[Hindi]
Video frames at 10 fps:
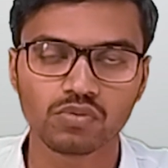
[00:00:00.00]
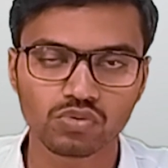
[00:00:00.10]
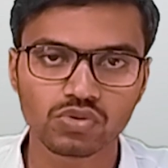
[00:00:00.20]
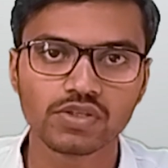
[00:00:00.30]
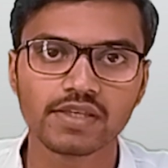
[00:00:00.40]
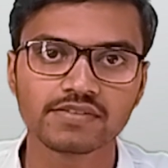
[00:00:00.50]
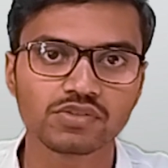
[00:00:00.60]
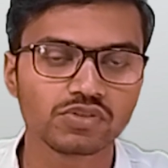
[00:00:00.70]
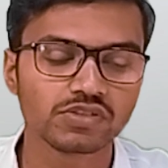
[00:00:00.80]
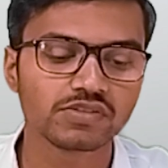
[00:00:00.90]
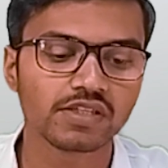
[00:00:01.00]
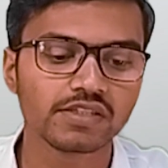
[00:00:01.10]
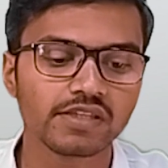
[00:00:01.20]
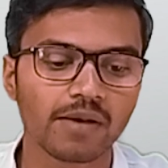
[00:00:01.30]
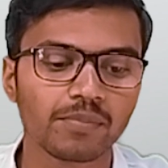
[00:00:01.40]
होती है इसकी वजह से
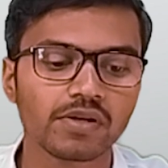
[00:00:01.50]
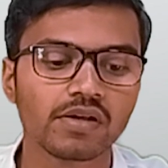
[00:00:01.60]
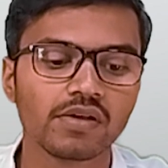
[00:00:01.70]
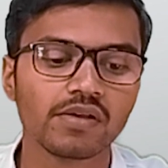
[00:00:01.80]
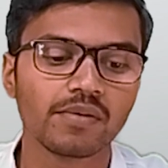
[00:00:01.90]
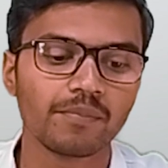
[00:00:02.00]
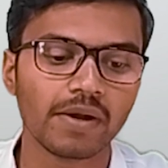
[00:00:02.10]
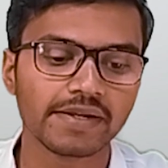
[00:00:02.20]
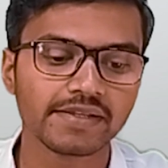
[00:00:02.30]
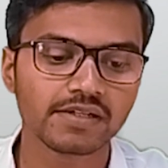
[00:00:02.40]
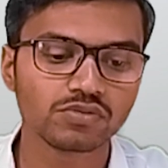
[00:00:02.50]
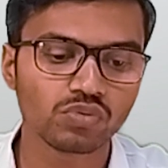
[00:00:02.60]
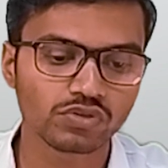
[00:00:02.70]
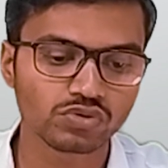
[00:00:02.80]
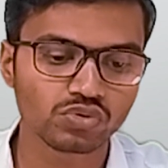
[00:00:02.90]
ही यहाँ पर बैटिंग का
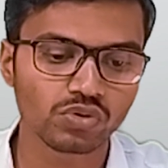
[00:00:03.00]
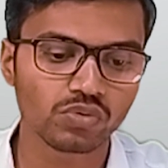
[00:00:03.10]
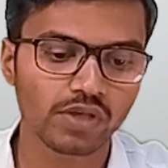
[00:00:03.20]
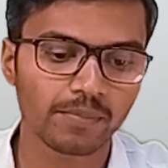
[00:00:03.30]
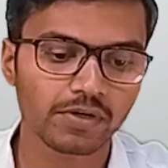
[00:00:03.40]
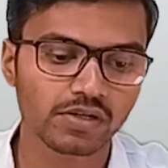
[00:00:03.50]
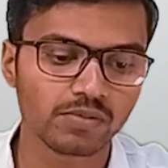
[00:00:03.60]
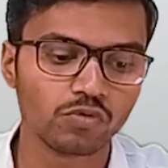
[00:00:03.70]
जो रेशो है वो यहाँ पर कम